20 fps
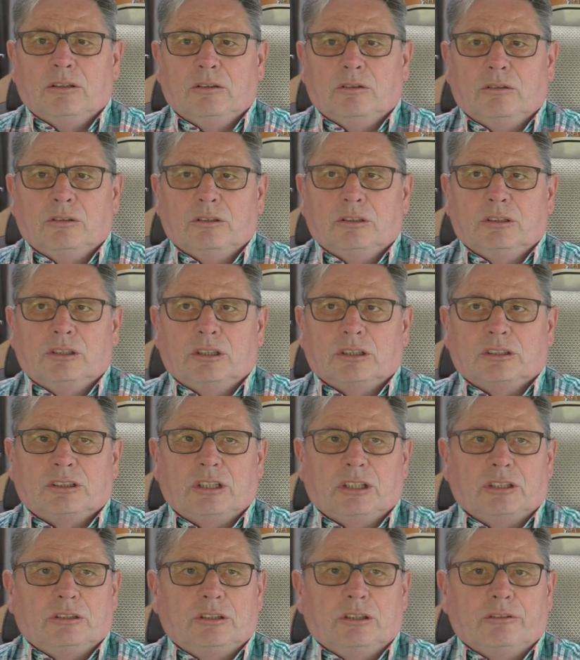und das
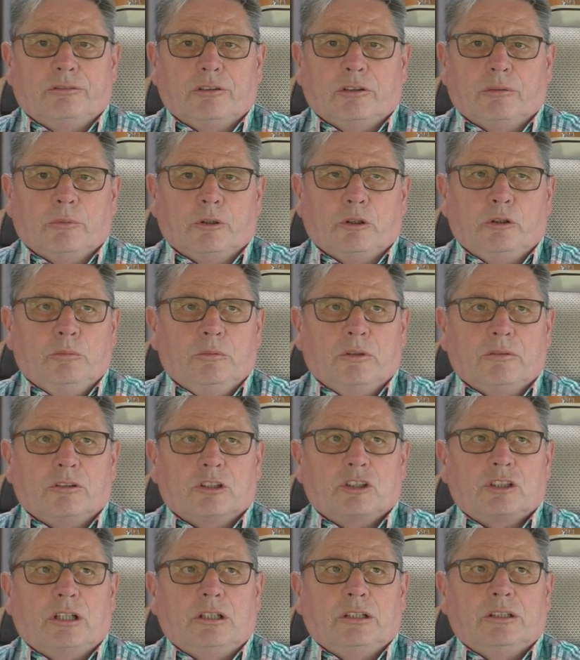wird die Firma Hümer
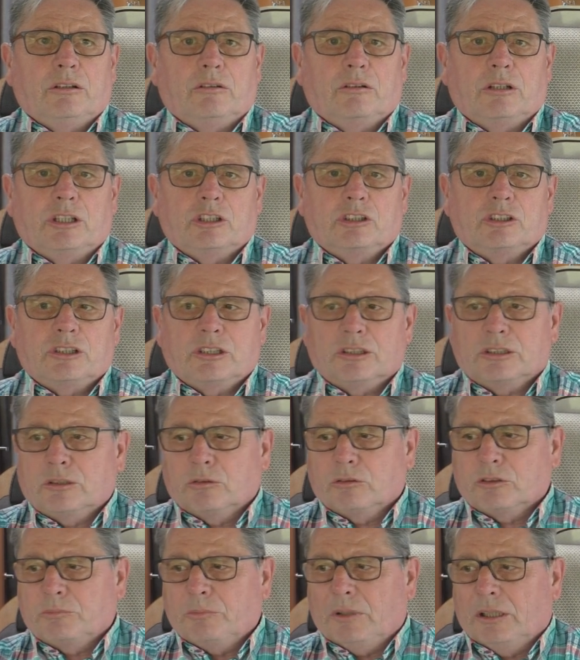wahrscheinlich auch
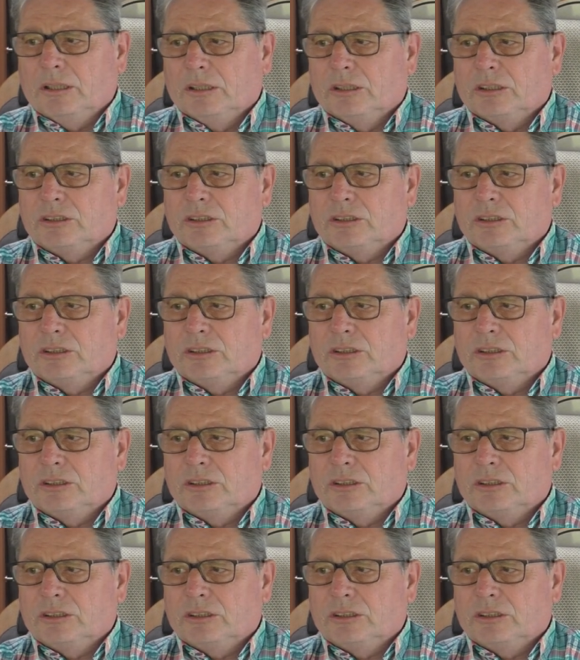anstandslos machen.